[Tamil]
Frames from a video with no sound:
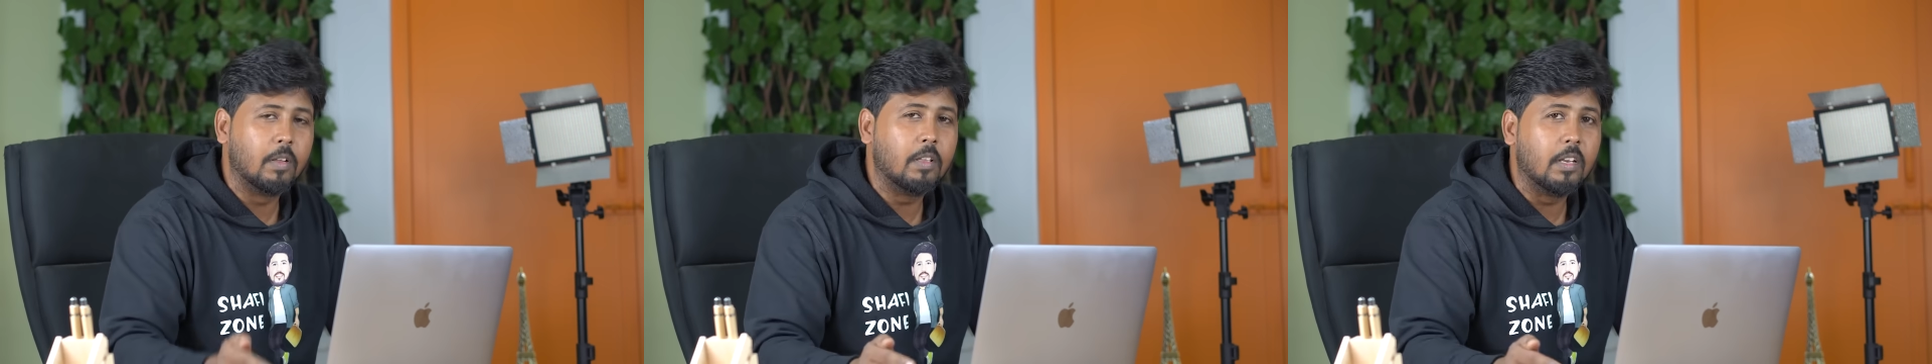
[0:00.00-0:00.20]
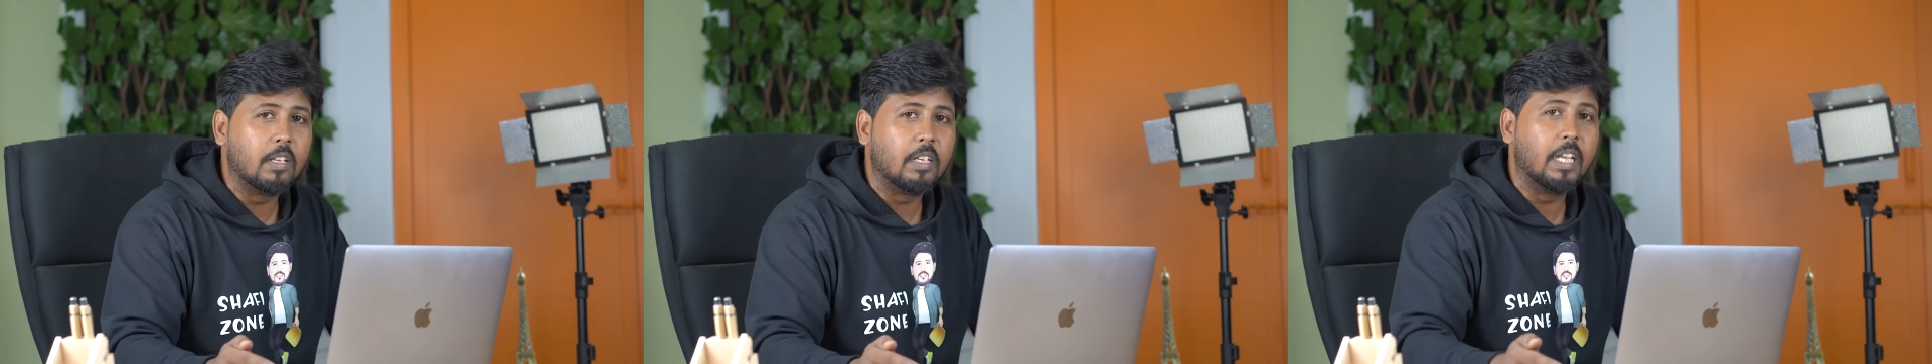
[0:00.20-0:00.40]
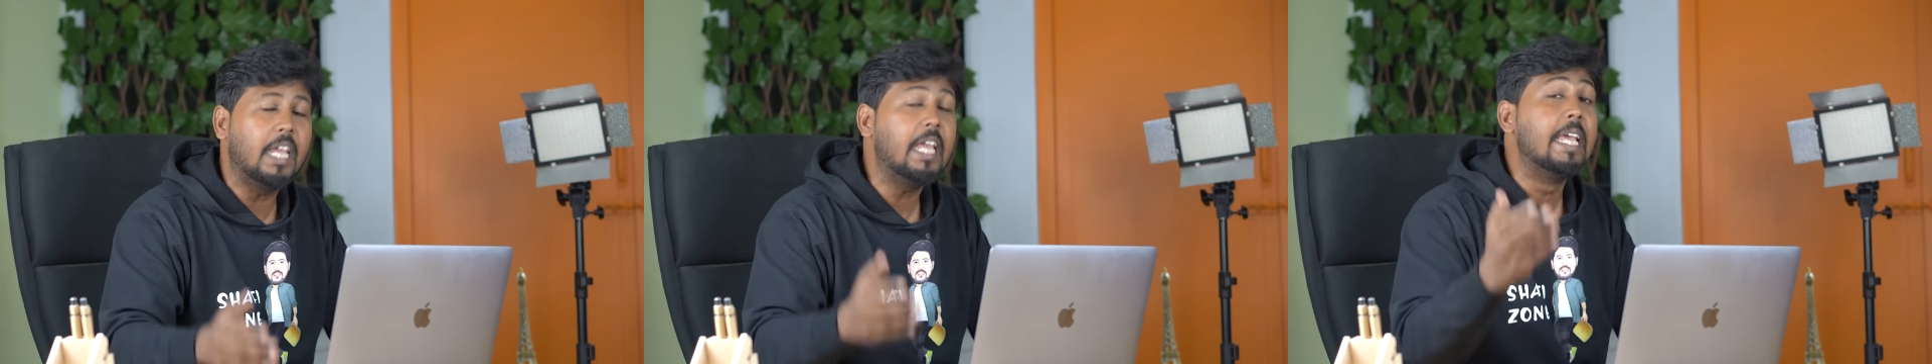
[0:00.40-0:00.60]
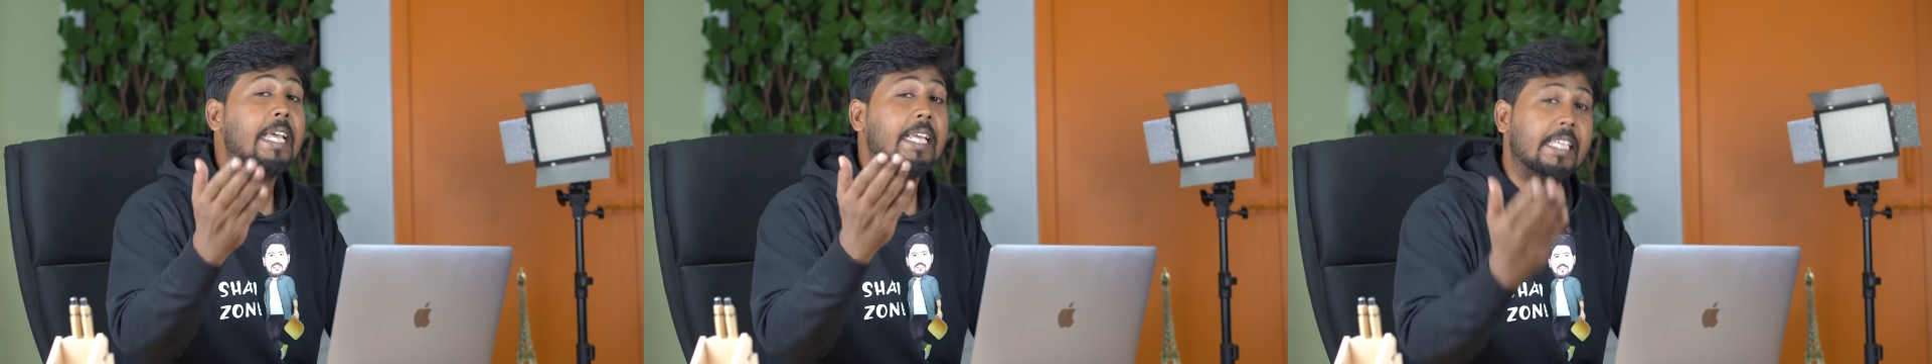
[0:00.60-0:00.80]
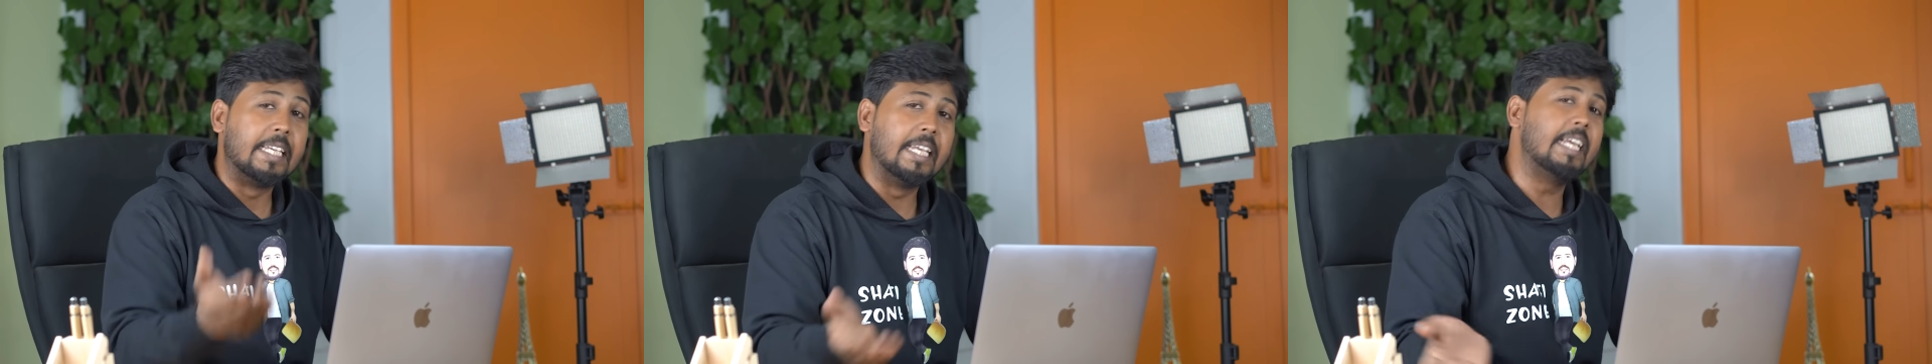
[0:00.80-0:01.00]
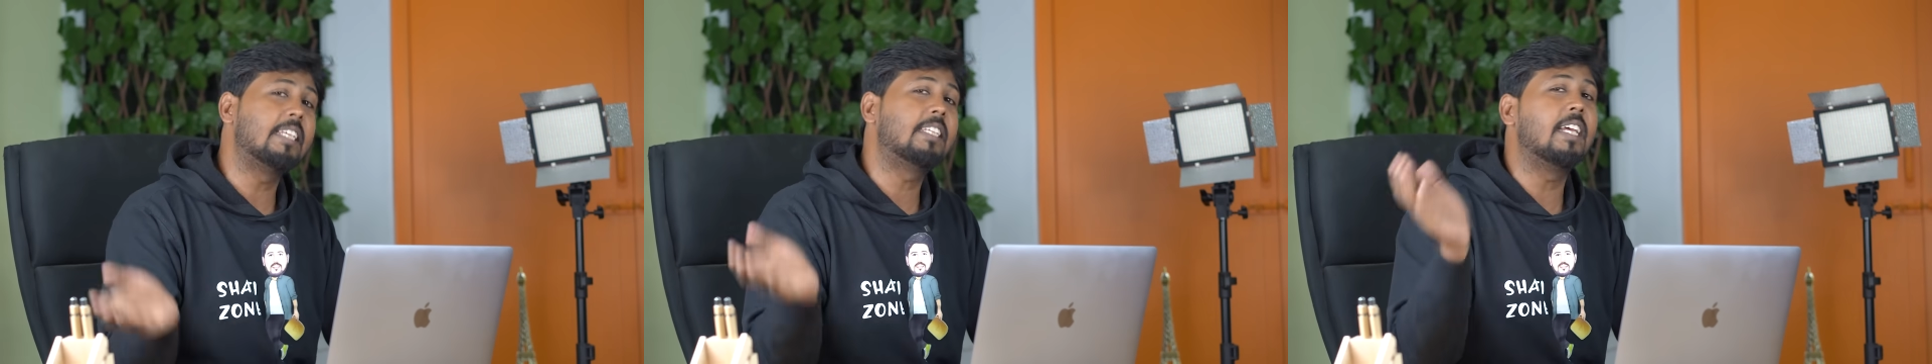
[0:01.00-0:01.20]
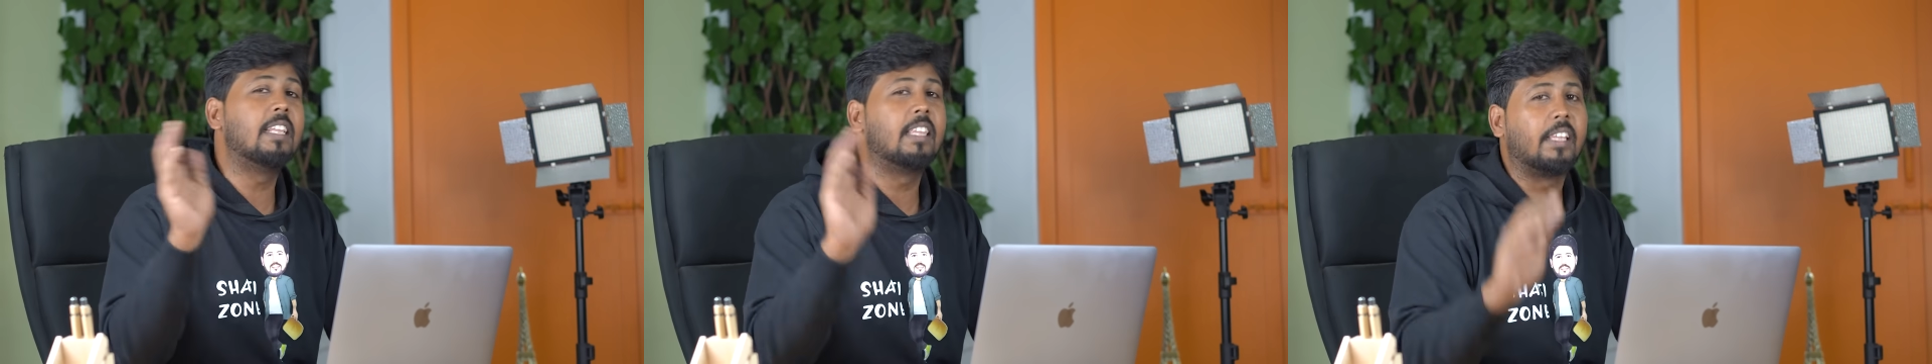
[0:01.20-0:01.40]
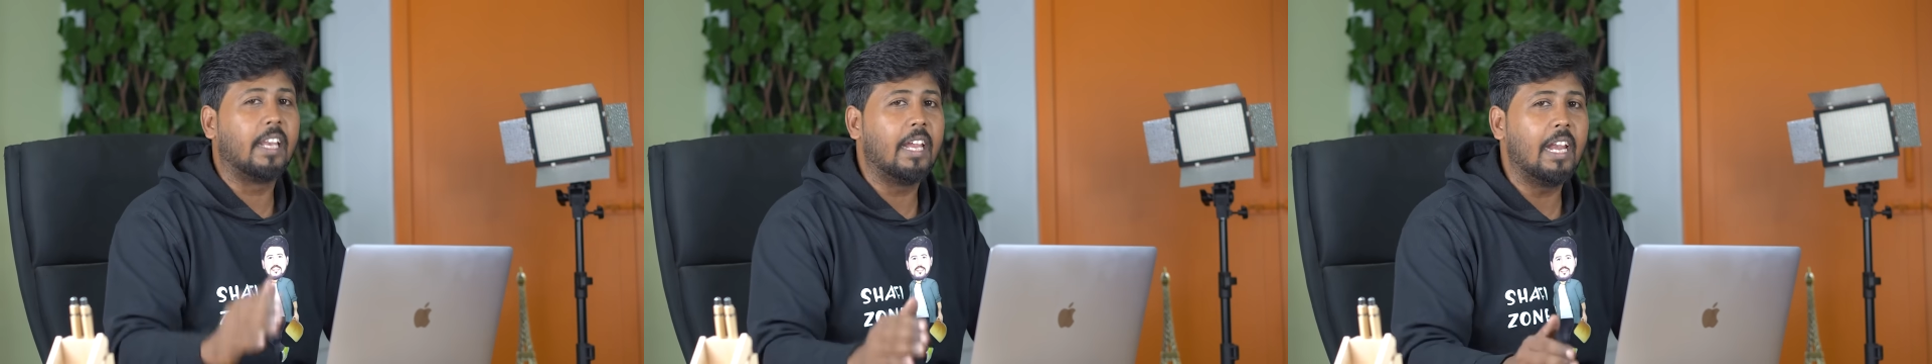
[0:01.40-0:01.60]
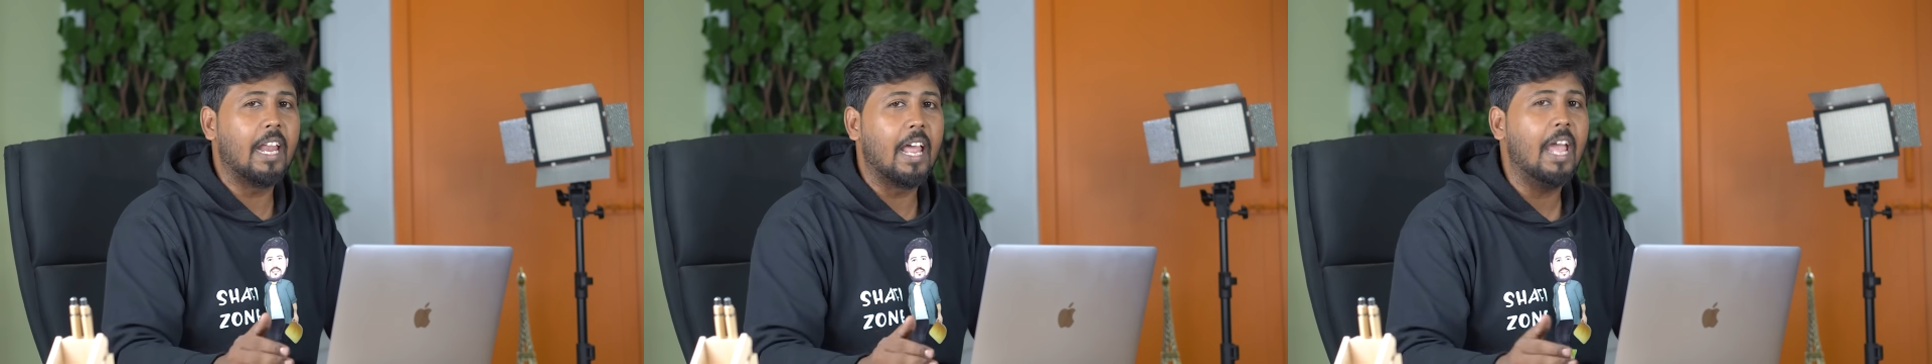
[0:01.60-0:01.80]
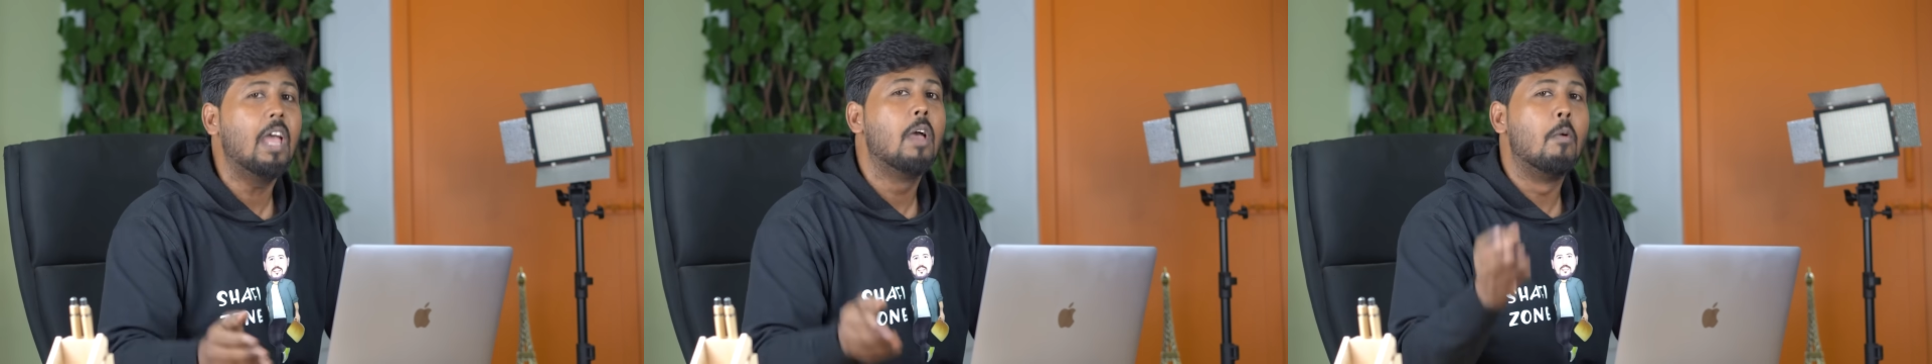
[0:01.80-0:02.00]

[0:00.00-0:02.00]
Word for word: முடிஞ்சிருச்சு சீசன் த்ரீல